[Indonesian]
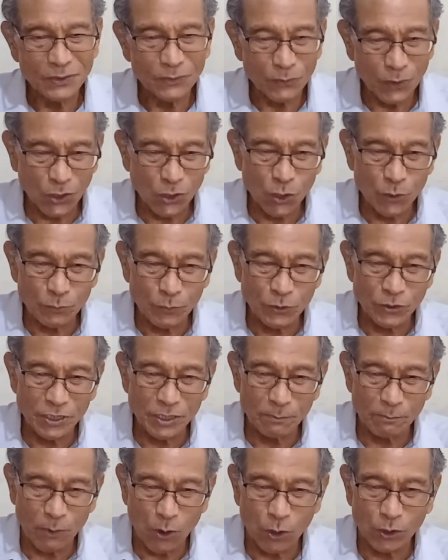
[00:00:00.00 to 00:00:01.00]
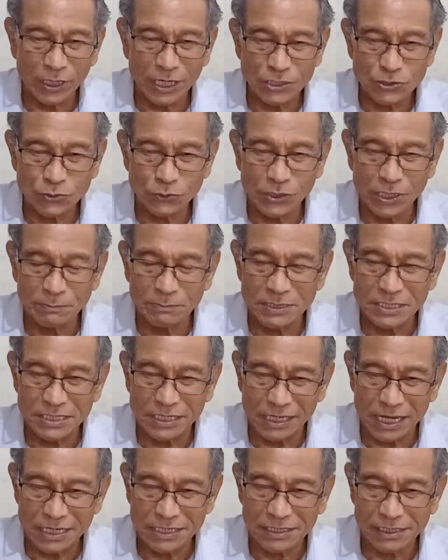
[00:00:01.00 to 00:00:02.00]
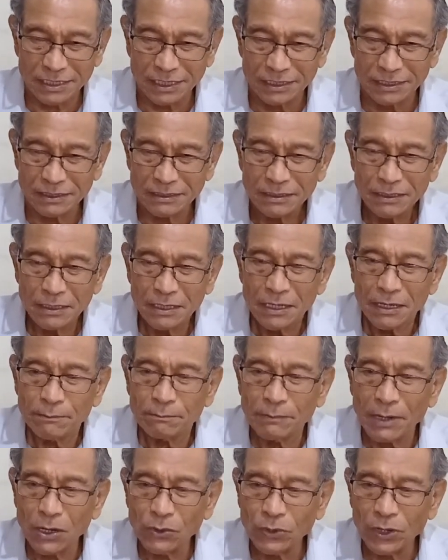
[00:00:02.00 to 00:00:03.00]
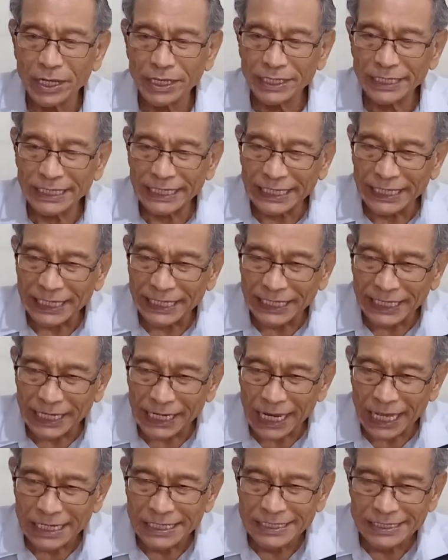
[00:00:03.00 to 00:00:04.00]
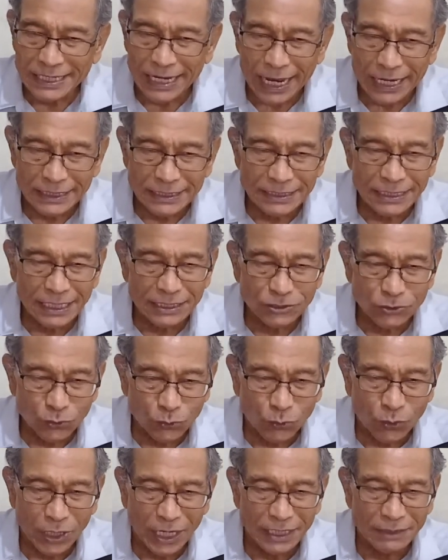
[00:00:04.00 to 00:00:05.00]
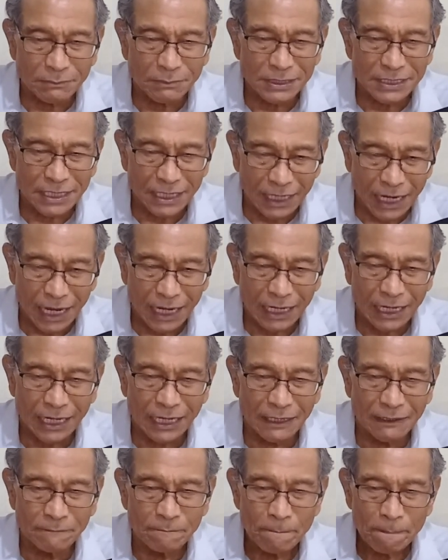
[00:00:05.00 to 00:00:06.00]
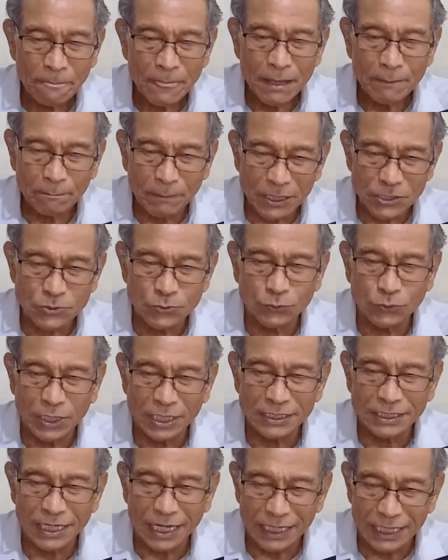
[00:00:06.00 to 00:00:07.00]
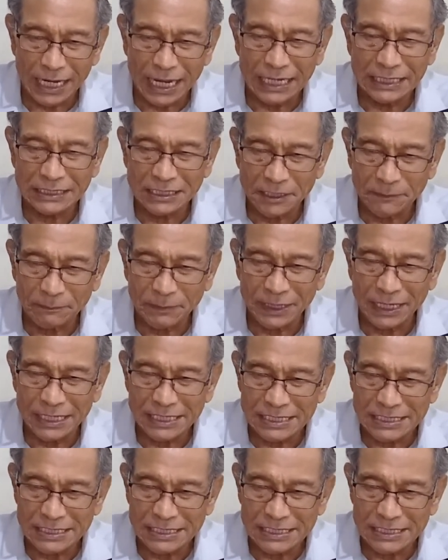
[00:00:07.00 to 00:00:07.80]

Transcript: Walaupun Deborah sudah menjelaskan bahwa inilah saatnya Tuhan menyerahkan pasukan Kanaan kepada